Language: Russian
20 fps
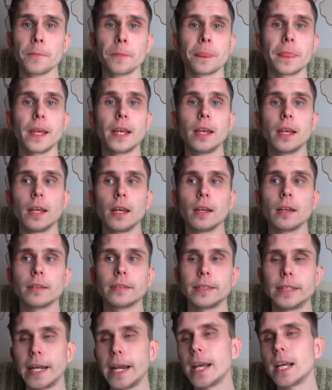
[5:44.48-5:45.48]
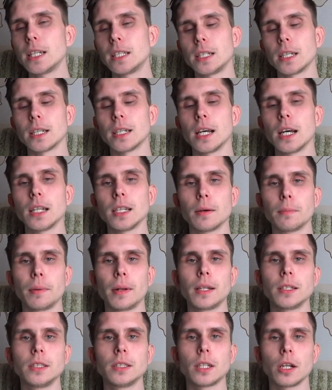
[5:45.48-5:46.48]
И третье, да,
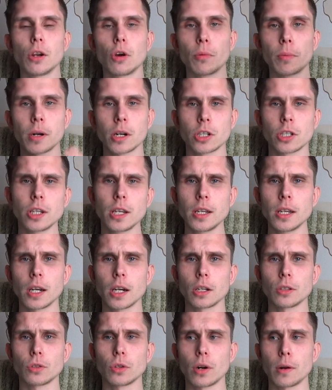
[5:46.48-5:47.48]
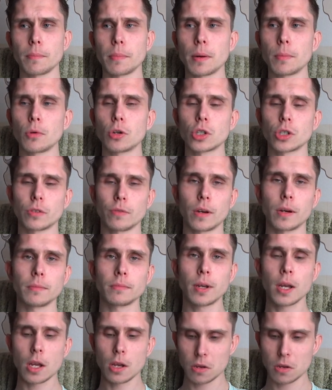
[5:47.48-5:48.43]
дополнительное упражнение, которое поможет вам